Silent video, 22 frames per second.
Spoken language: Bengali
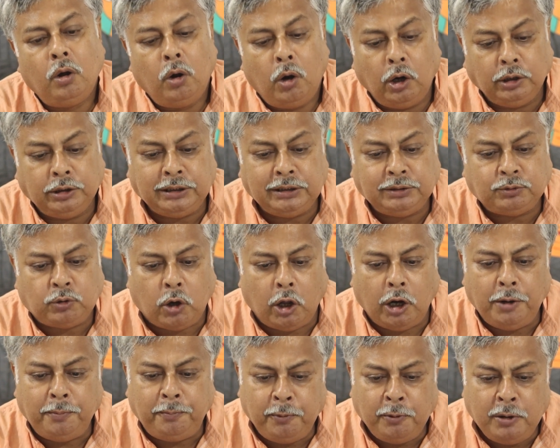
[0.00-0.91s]
অর্থাৎ
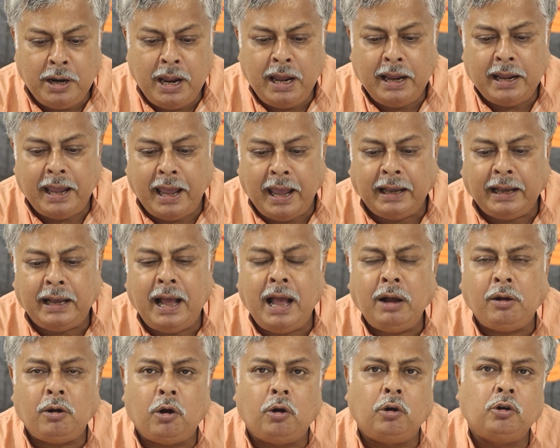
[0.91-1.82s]
কল্পনা একা
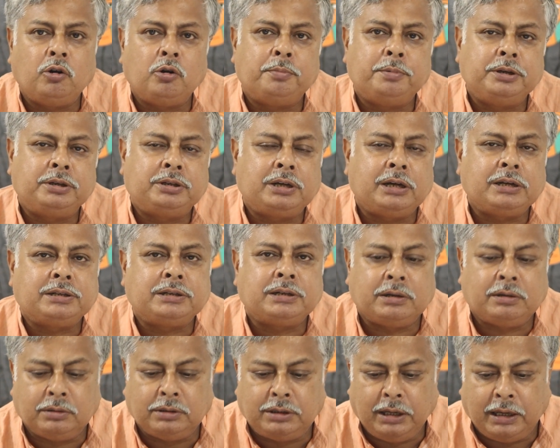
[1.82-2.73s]
কখনো
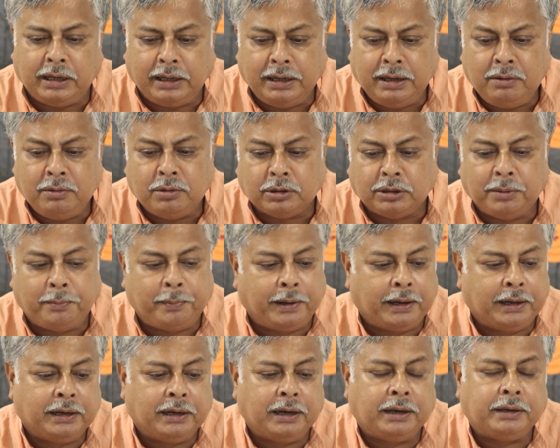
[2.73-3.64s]
বিশ্বাসের অধিকারী হতে
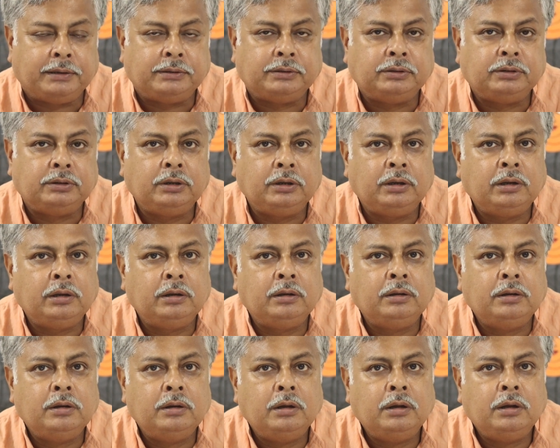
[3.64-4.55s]
পারে না
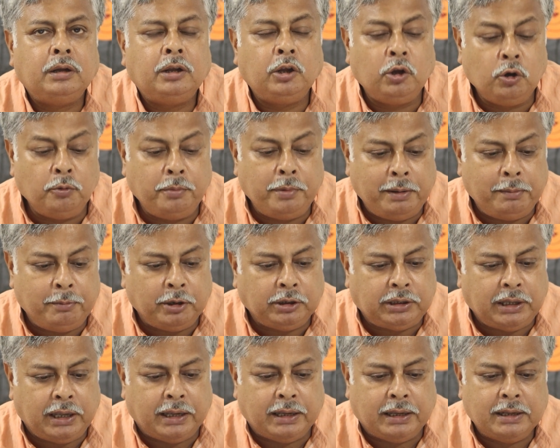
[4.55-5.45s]
হিউমের
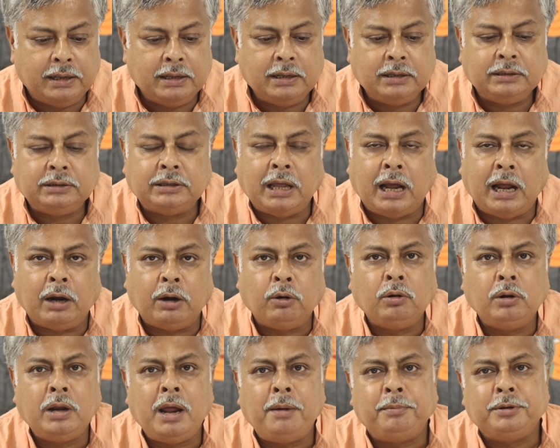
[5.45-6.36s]
মতে
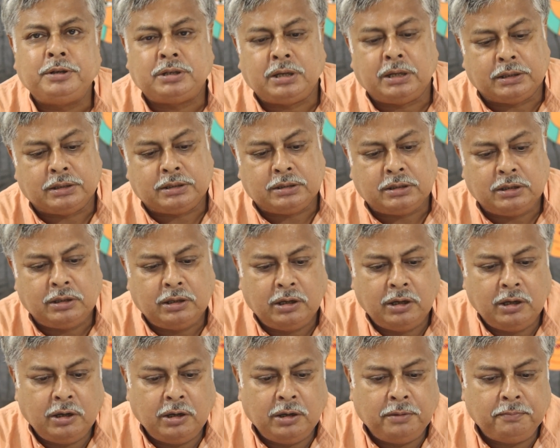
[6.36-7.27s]
ধারণা বিশেষ
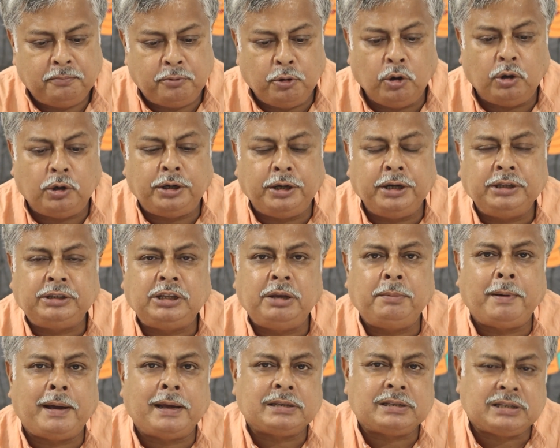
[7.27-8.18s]
প্রকৃতি
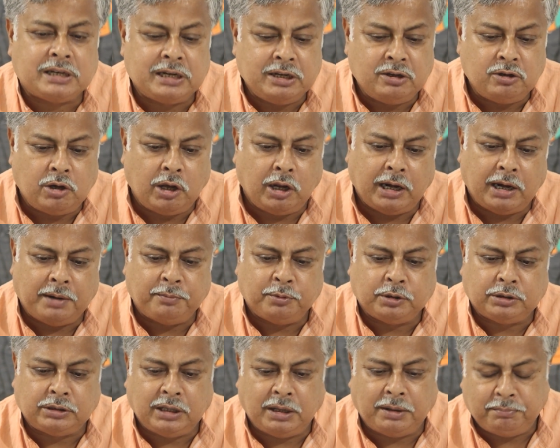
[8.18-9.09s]
বা শৃঙ্খলার
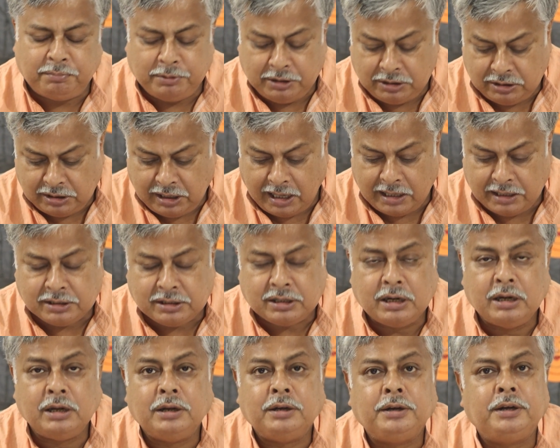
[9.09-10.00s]
মধ্যে বিশ্বাস
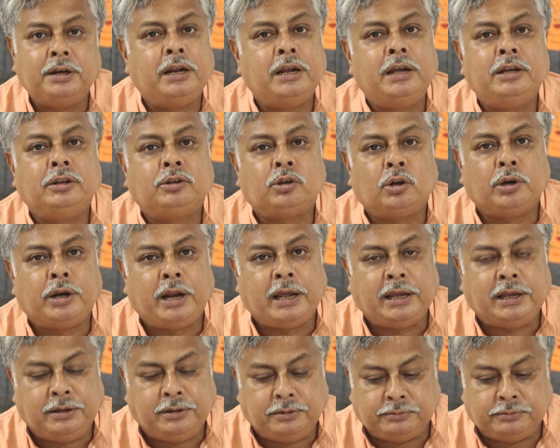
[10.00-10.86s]
নিহিত নেই